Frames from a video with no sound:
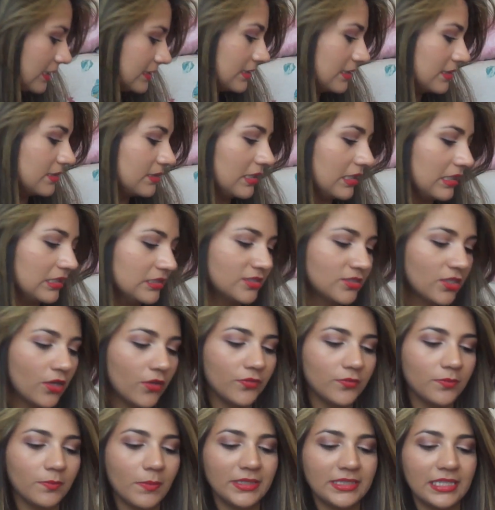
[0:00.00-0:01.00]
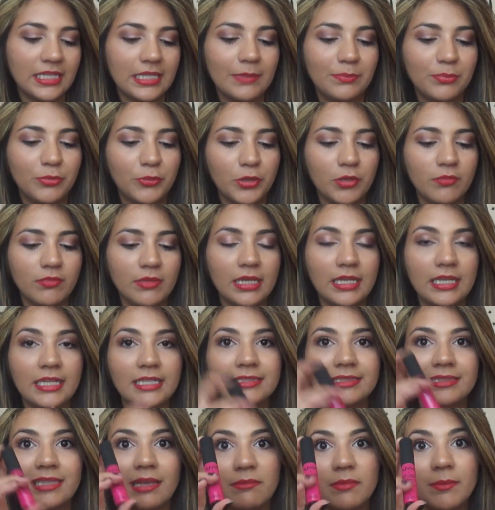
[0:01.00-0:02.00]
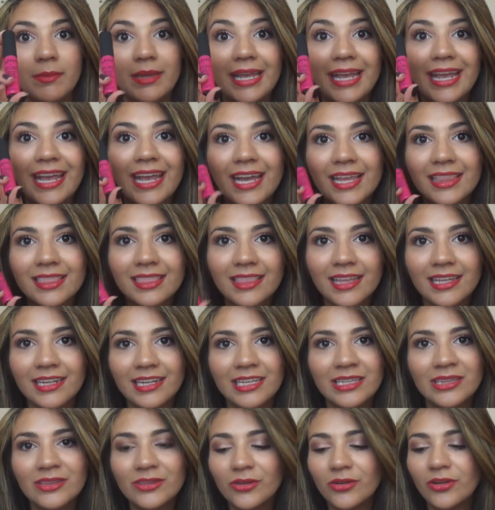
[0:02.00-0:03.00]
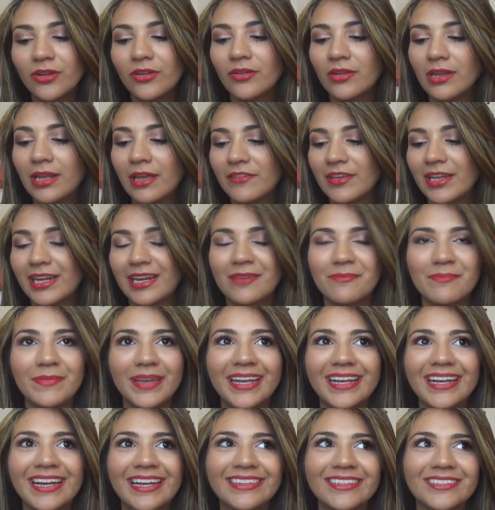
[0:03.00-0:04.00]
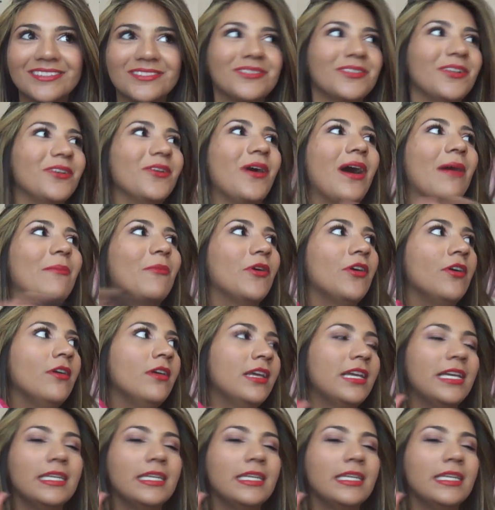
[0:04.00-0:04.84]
es este Soft Matte Lip Cream de NYX, que me encantan estos labiales, me encanta, eso lo amo.